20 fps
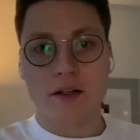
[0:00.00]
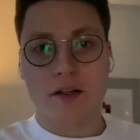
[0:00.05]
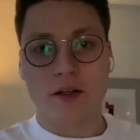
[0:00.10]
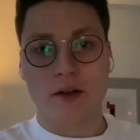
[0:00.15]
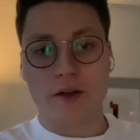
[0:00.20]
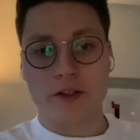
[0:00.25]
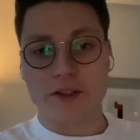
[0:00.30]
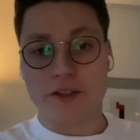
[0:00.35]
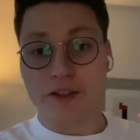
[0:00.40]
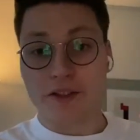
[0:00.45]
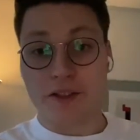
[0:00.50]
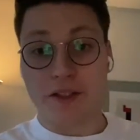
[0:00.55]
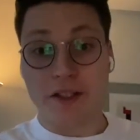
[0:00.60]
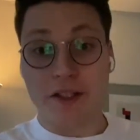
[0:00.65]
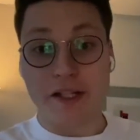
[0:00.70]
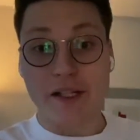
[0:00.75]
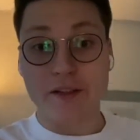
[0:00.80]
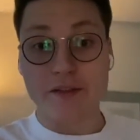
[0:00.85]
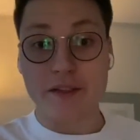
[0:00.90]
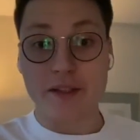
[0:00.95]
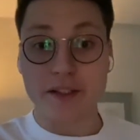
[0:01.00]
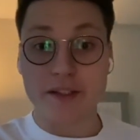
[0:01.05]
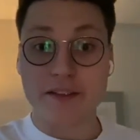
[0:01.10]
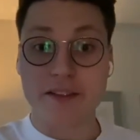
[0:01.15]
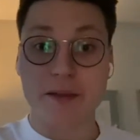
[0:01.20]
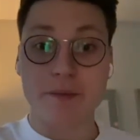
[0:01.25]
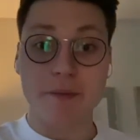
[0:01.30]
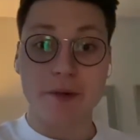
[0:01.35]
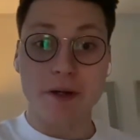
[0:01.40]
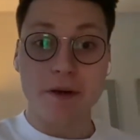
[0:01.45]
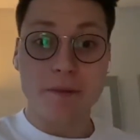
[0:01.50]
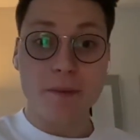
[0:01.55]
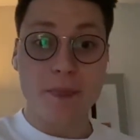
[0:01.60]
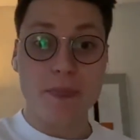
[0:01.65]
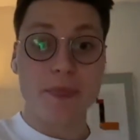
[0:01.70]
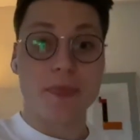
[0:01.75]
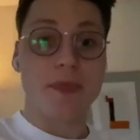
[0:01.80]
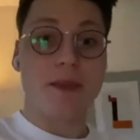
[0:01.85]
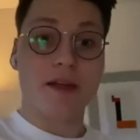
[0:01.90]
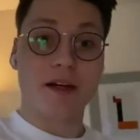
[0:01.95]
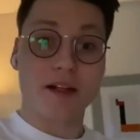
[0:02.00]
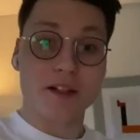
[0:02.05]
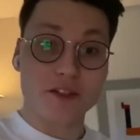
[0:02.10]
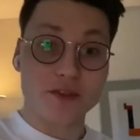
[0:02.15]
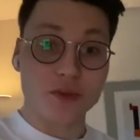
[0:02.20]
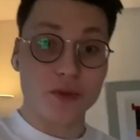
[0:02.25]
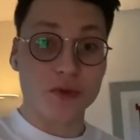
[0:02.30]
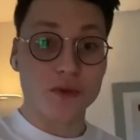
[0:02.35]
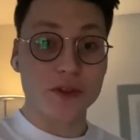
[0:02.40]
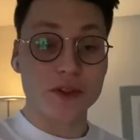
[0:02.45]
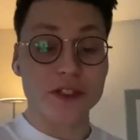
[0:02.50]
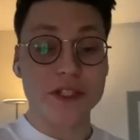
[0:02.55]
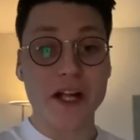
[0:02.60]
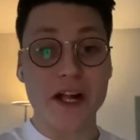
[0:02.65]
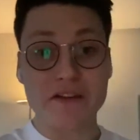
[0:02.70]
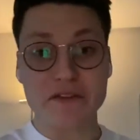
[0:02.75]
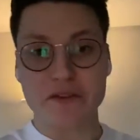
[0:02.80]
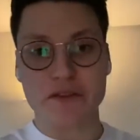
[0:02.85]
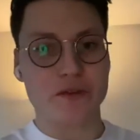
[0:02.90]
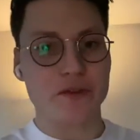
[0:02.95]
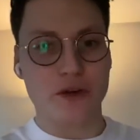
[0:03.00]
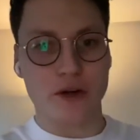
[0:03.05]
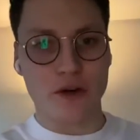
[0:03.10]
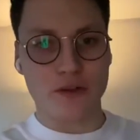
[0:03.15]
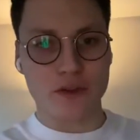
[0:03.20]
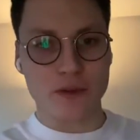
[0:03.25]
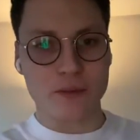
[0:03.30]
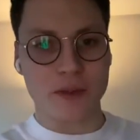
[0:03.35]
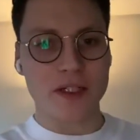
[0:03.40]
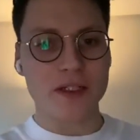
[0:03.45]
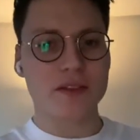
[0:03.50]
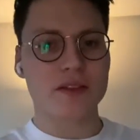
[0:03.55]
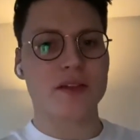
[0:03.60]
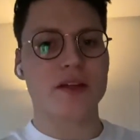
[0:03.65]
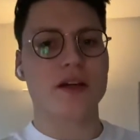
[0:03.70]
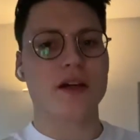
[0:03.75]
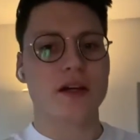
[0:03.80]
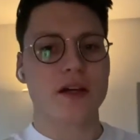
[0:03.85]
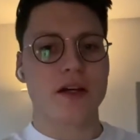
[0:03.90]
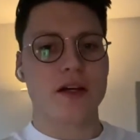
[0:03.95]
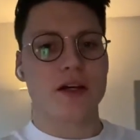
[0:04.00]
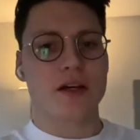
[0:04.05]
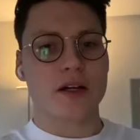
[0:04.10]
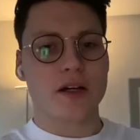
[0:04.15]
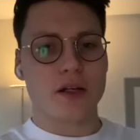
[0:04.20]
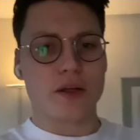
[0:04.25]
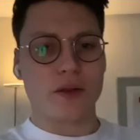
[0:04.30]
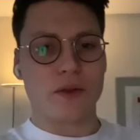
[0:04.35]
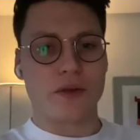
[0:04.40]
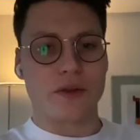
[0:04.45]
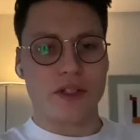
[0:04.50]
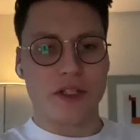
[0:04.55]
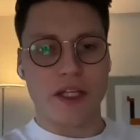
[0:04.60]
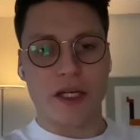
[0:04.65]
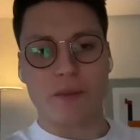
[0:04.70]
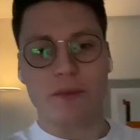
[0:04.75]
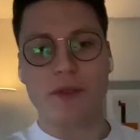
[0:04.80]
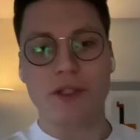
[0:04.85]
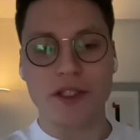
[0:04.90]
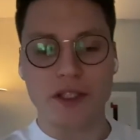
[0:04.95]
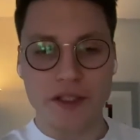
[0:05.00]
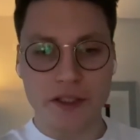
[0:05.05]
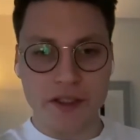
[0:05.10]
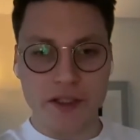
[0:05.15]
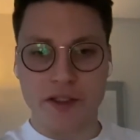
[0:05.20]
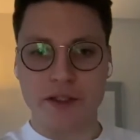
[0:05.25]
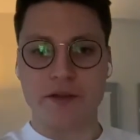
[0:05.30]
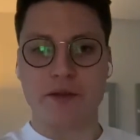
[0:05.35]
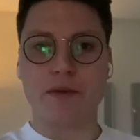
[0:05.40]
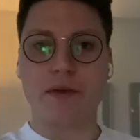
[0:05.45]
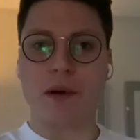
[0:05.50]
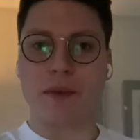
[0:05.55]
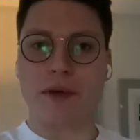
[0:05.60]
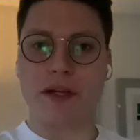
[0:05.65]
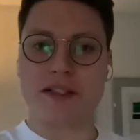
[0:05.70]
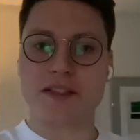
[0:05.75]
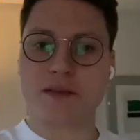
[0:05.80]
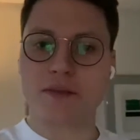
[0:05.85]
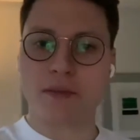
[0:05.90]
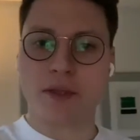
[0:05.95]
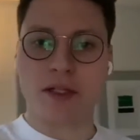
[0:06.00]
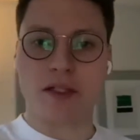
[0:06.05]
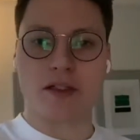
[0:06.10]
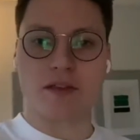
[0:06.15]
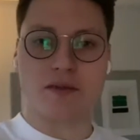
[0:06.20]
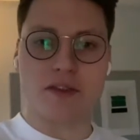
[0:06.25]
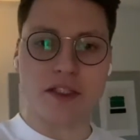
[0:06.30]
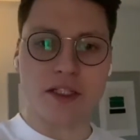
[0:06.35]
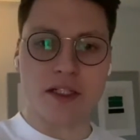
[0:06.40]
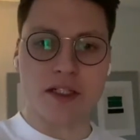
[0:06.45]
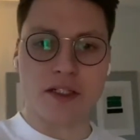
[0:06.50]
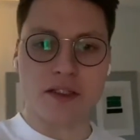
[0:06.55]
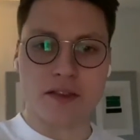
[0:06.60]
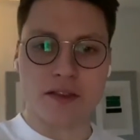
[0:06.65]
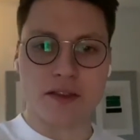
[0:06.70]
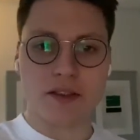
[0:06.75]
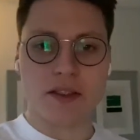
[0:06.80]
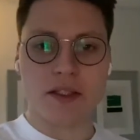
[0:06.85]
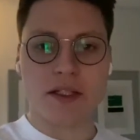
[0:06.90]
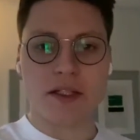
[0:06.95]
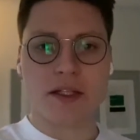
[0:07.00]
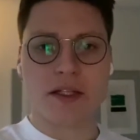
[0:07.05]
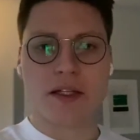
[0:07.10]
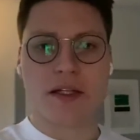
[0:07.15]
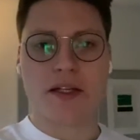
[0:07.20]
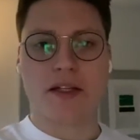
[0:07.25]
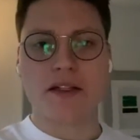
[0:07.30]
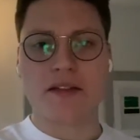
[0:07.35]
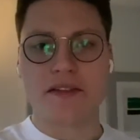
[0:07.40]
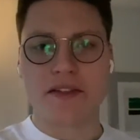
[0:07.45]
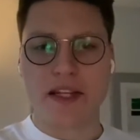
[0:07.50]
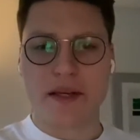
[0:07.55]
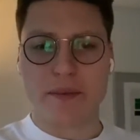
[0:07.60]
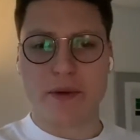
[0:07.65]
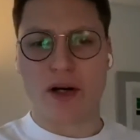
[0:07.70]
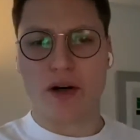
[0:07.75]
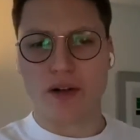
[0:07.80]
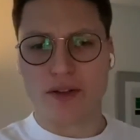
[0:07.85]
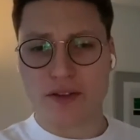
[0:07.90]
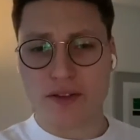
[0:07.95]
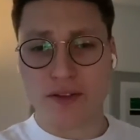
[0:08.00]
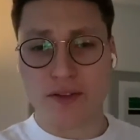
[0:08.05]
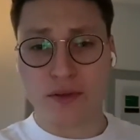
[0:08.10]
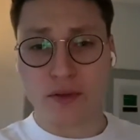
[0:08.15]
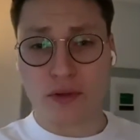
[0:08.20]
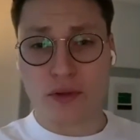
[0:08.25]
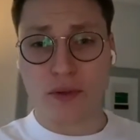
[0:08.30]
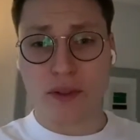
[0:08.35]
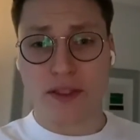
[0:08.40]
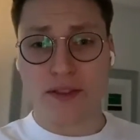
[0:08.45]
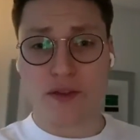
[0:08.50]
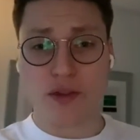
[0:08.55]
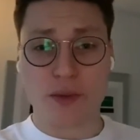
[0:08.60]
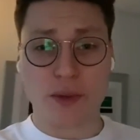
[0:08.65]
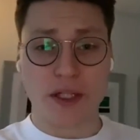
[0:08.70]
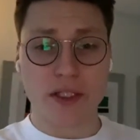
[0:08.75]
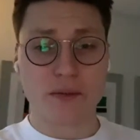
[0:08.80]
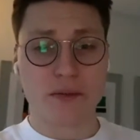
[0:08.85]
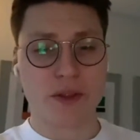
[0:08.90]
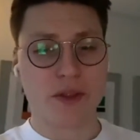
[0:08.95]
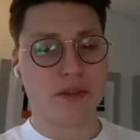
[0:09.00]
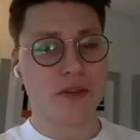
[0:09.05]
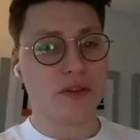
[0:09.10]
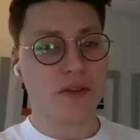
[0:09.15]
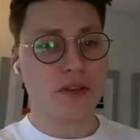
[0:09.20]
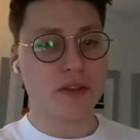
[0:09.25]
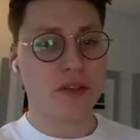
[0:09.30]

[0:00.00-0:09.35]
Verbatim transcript: Heute 11. Dezember, also wird die 11. Tür aufgemacht und ich habe mir ähnlich wie beim letzten Mal wieder ein Thema rausgesucht, über das ich sprechen möchte.